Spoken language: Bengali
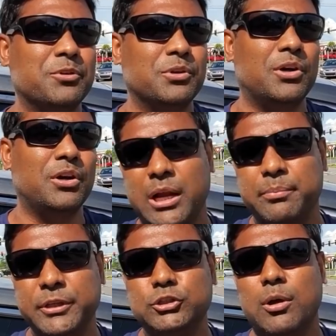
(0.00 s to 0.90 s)
হলো
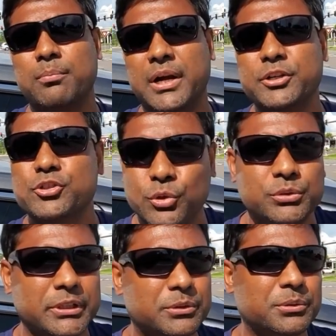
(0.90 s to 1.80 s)
টার্মিন সম্রাট
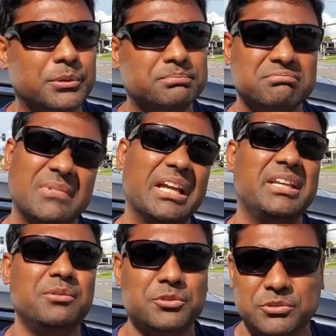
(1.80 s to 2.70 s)
চৌধুরী তো
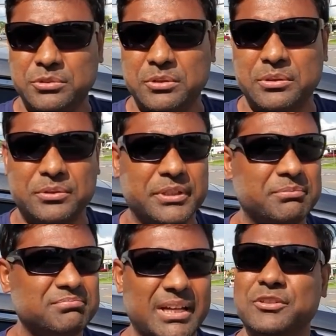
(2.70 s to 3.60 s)
তাকেই উৎসর্গ করি
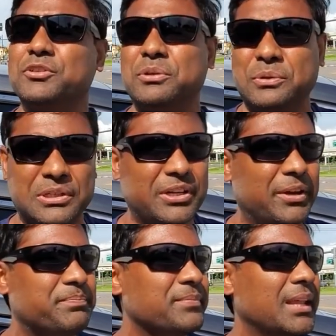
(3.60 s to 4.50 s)
একজনকে করলেই
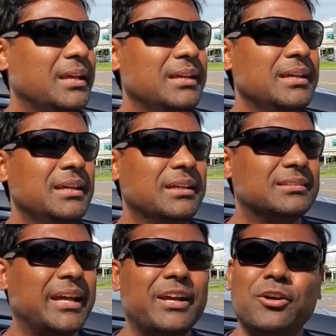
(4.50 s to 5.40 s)
হয়
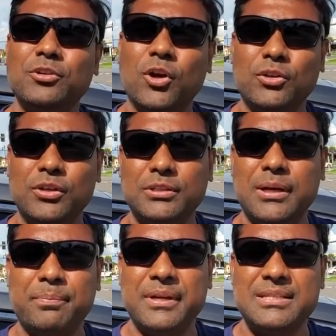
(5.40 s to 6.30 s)
তা এখন ঘটনাটা তো
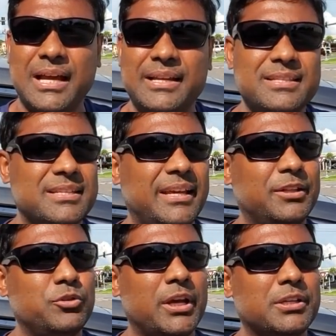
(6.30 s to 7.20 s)
আপনারা জানেন যে
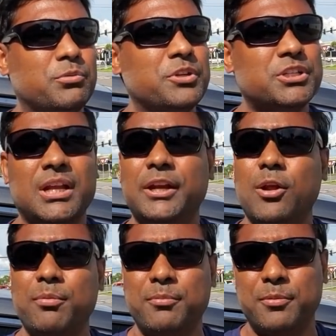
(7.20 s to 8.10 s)
দুই সালের
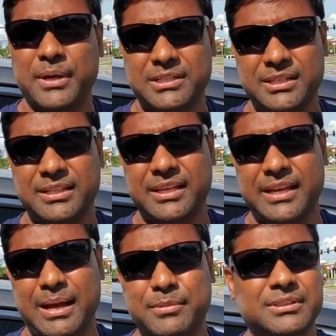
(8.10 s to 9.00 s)
নভেম্বর মাসের দিকে
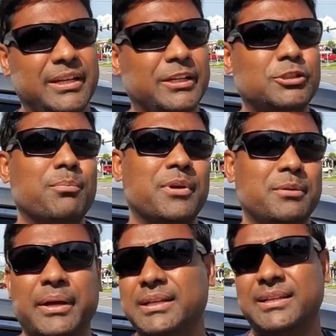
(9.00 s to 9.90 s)
আমাদের এই
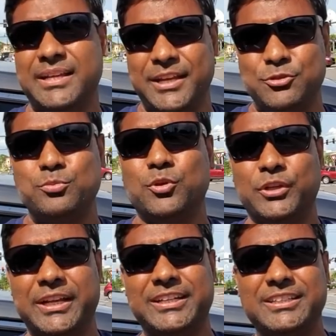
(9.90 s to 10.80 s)
সম্রাট ভাইয়াকে
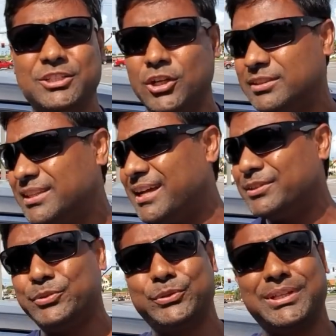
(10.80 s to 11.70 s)
যুবলোকে কৃতি সন্তান
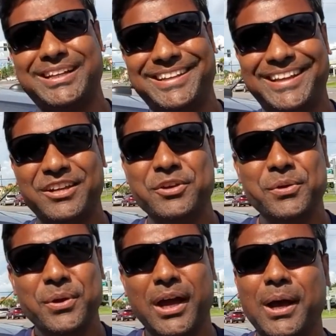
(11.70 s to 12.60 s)
তো তাকে
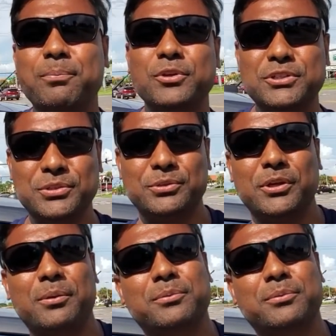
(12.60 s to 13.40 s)
পুলিশ তো ধরে